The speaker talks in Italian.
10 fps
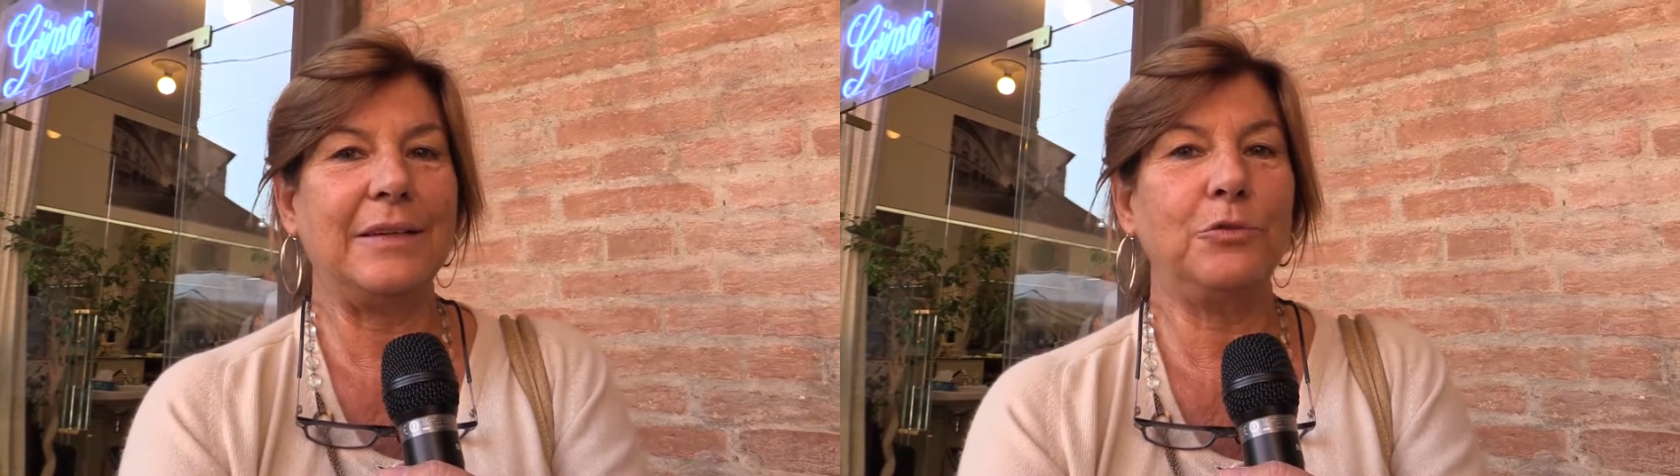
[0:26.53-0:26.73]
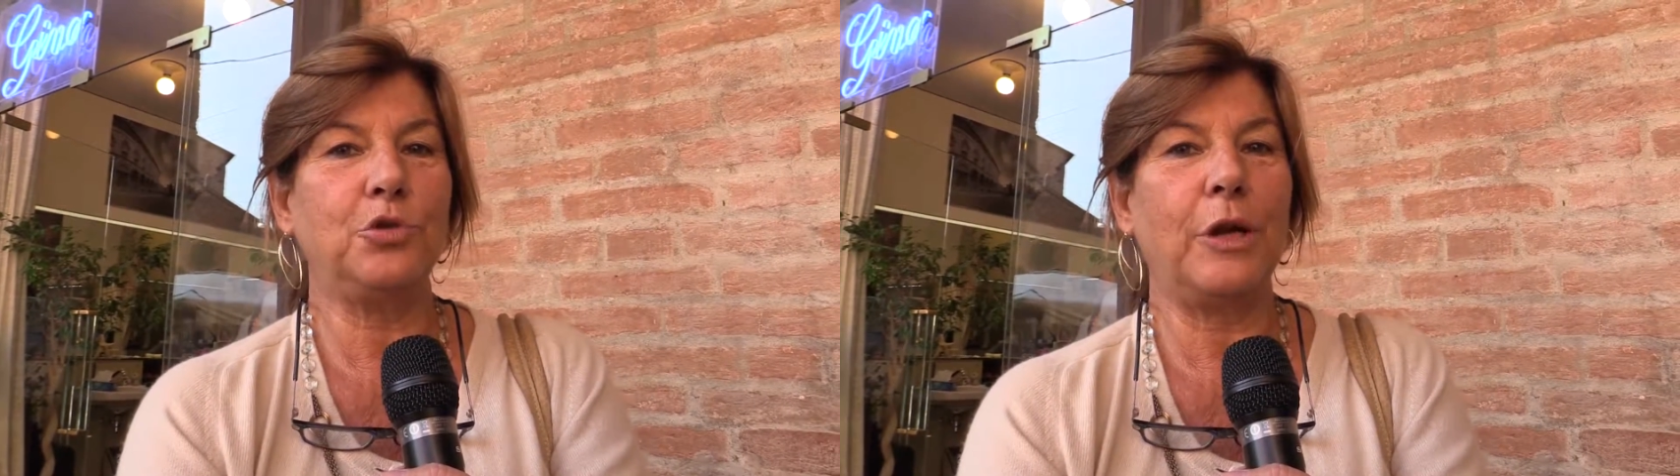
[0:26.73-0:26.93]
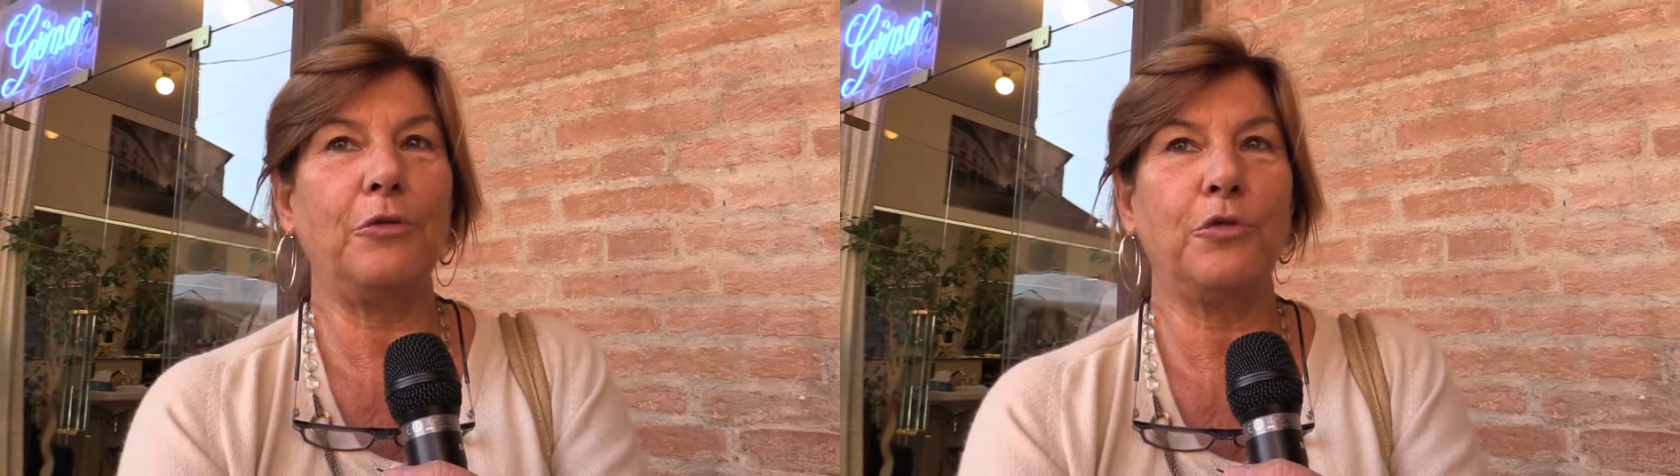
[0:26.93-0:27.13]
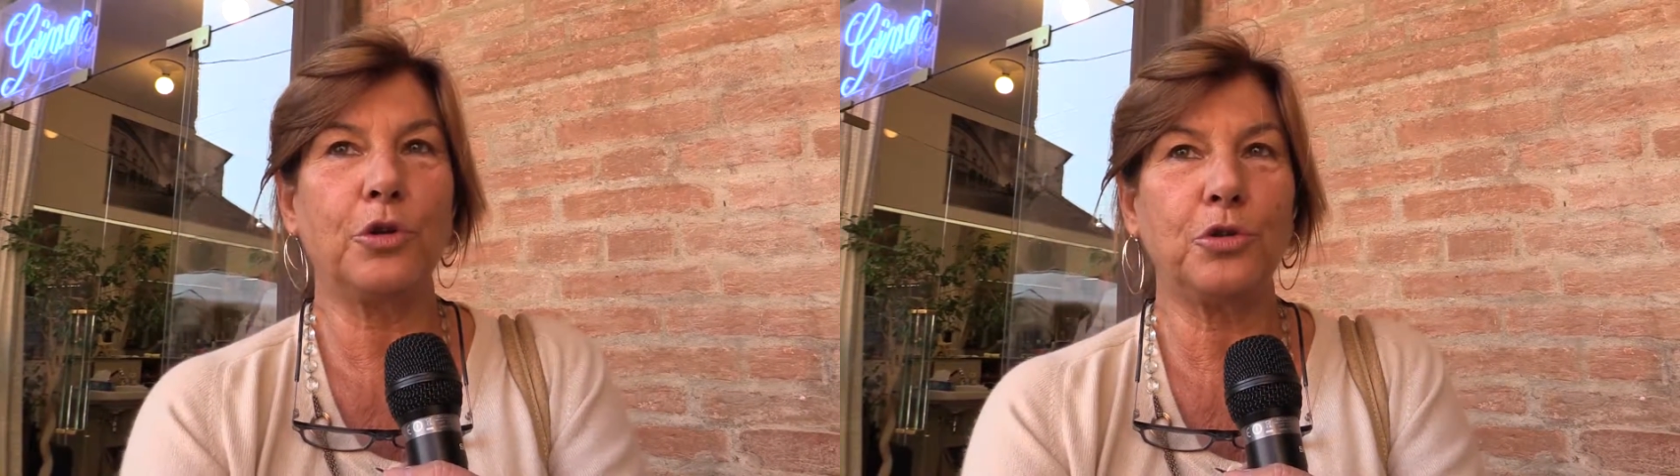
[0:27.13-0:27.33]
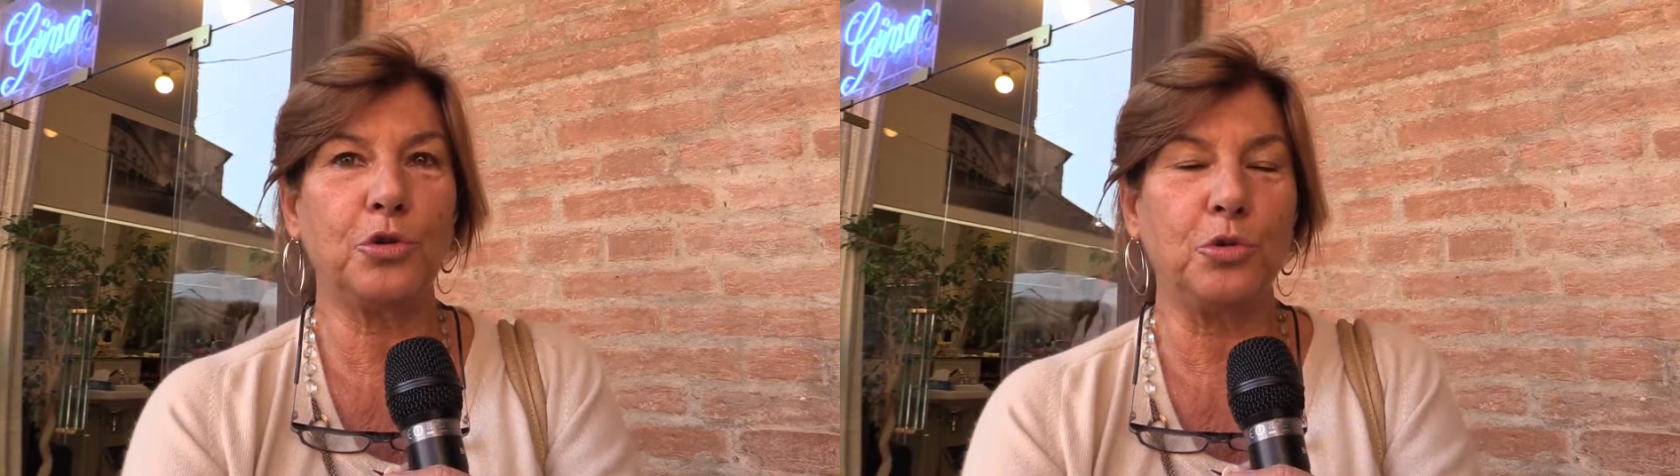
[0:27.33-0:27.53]
avuto la
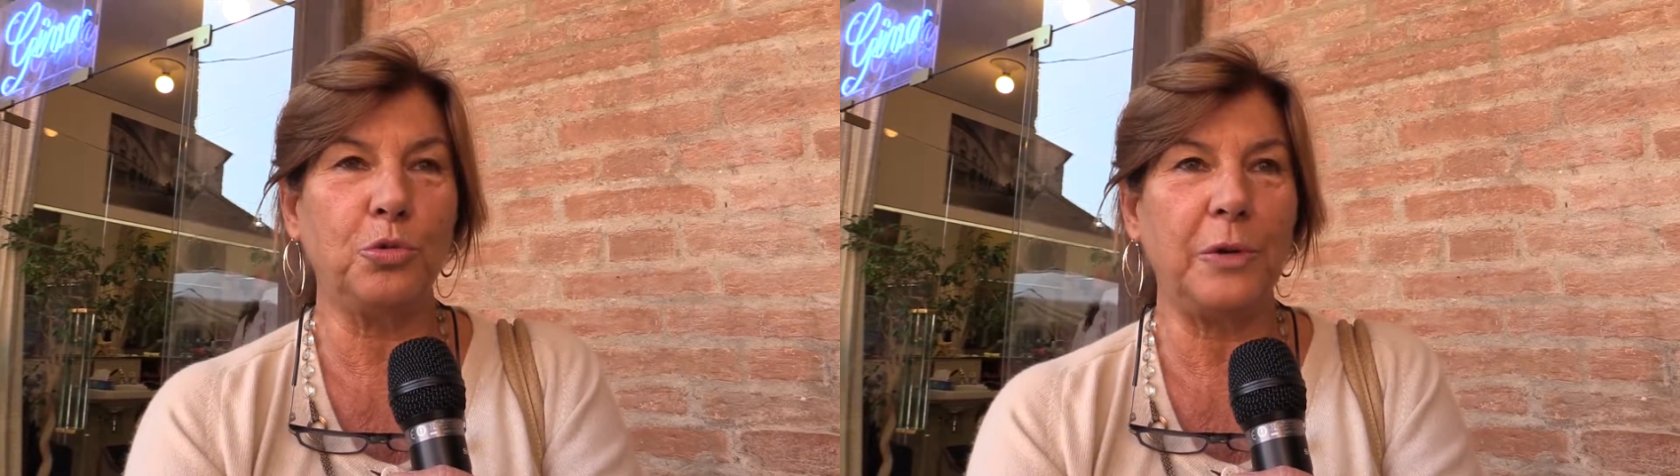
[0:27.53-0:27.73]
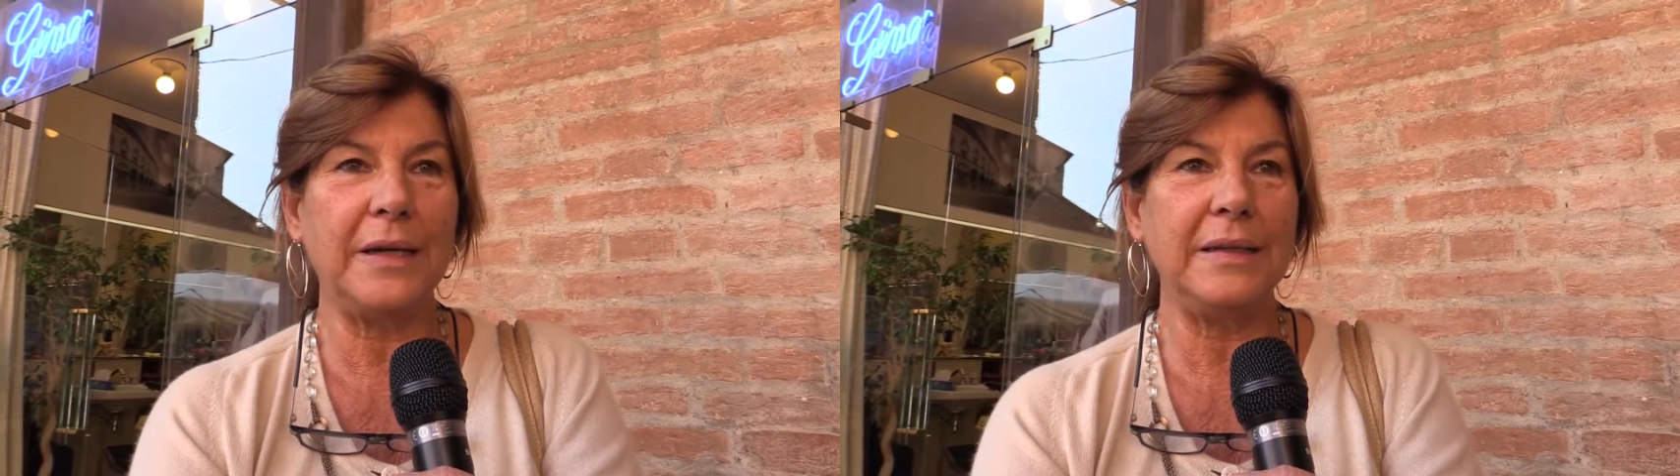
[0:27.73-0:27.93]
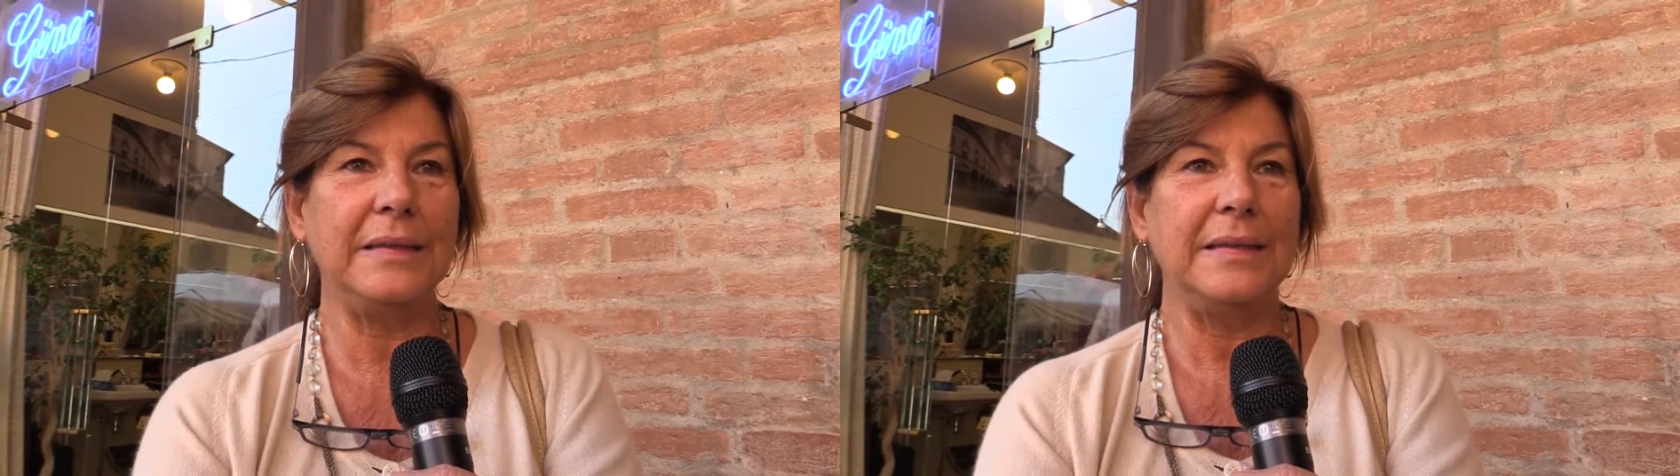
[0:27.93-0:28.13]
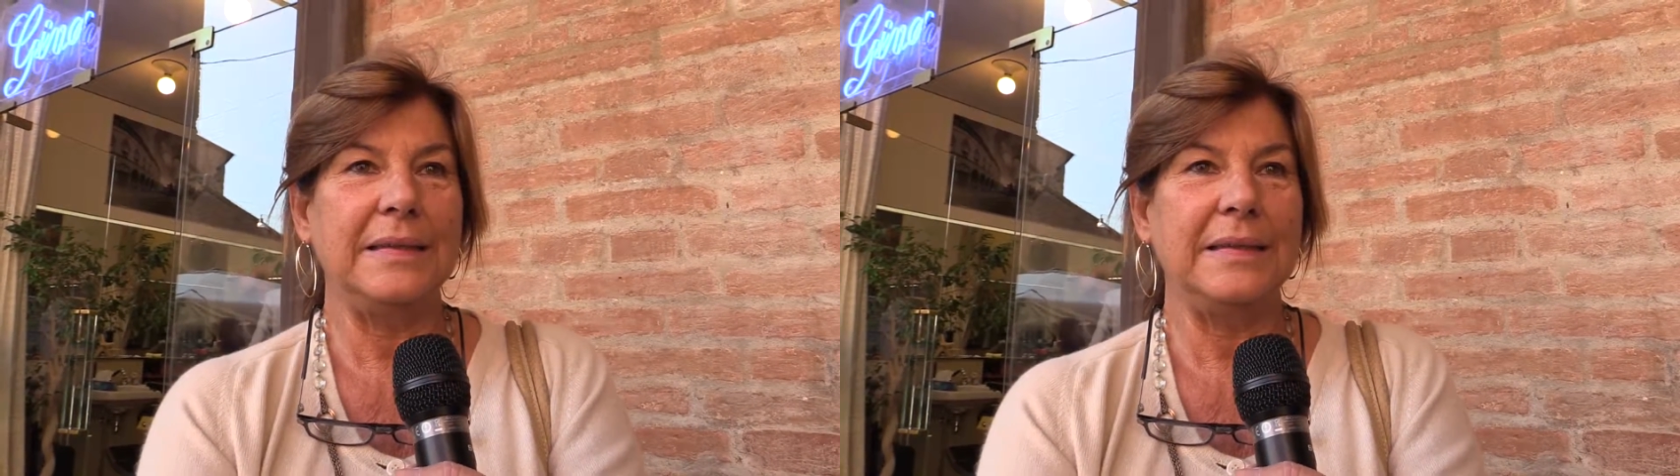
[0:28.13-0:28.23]
fortuna